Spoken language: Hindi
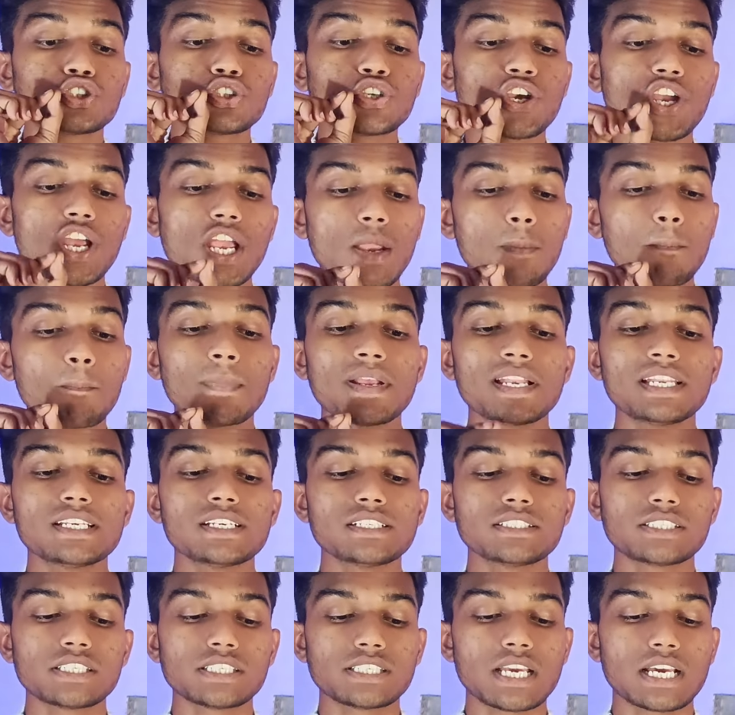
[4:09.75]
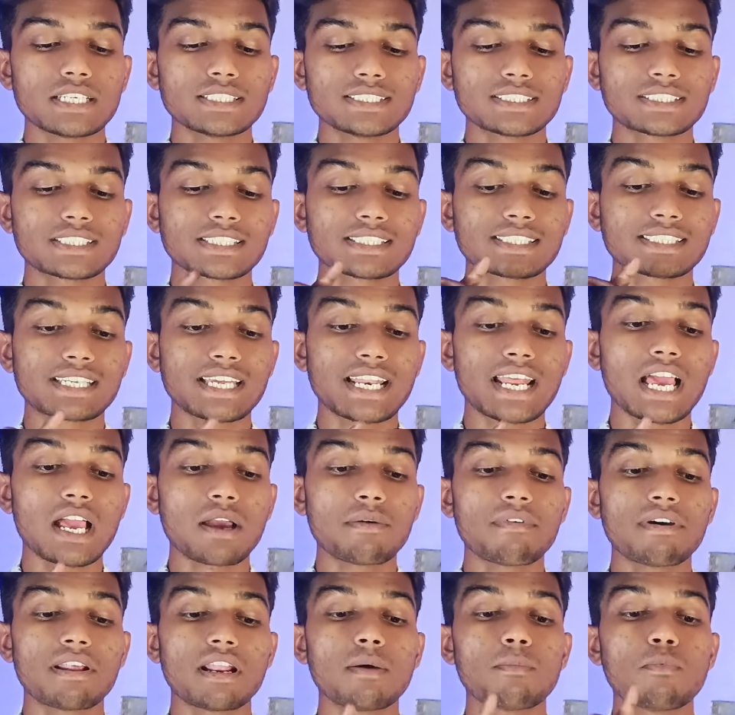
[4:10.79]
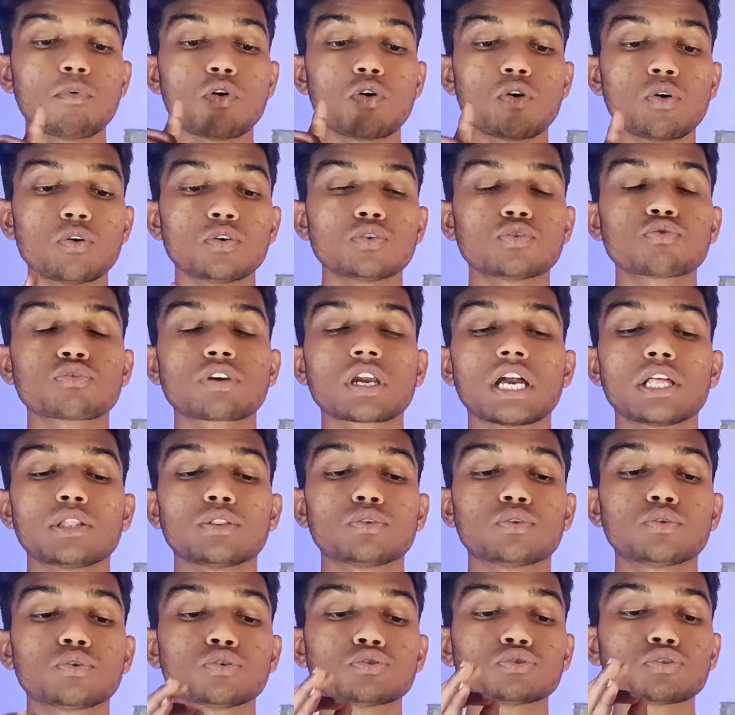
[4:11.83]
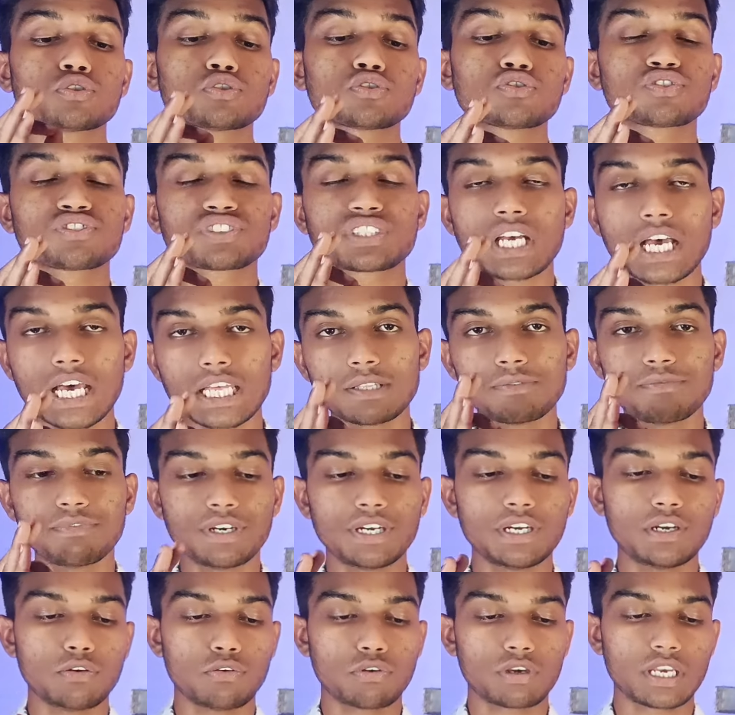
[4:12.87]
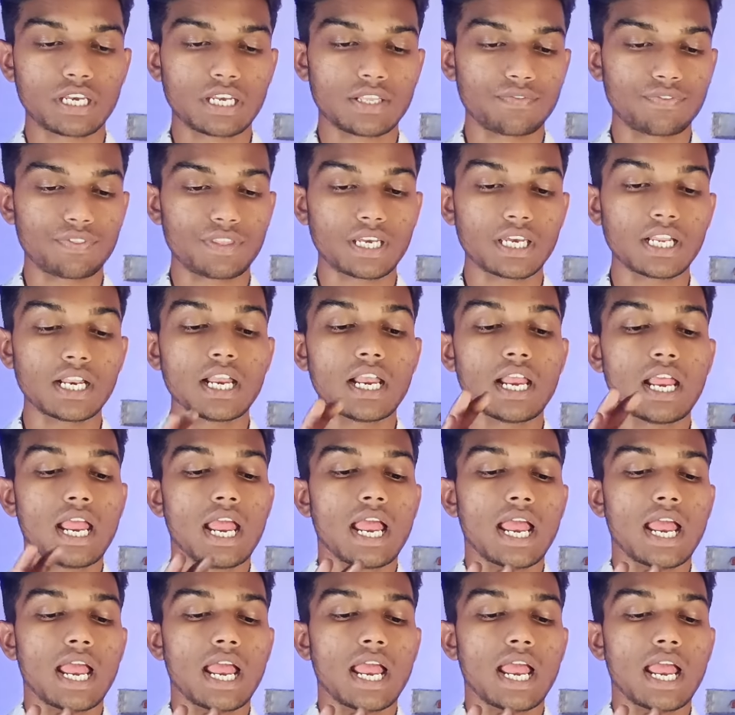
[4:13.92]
छः मिलियन से ज़्यादा सब्सक्राइबर अब हो चुका 207 वीडियो के अंदर